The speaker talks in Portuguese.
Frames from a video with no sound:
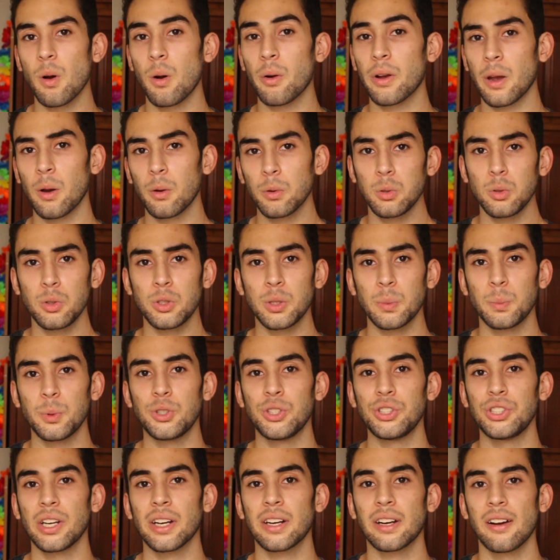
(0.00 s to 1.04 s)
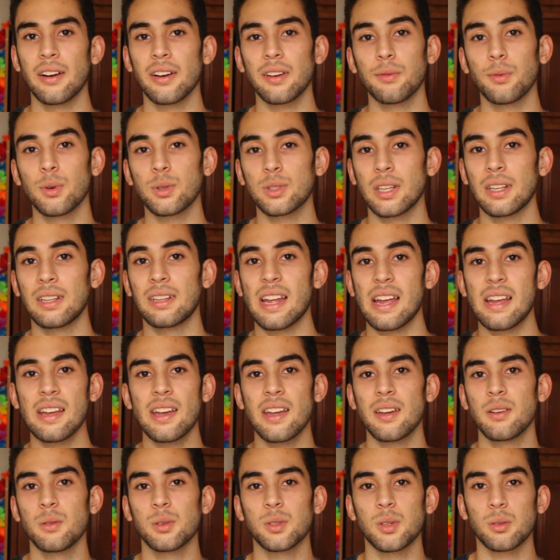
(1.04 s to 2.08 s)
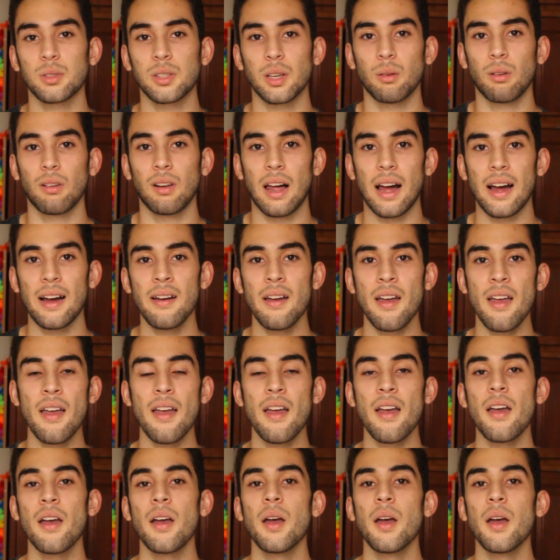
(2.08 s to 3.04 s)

qualquer outro tipo de Gcam que você tenha aí no seu celular,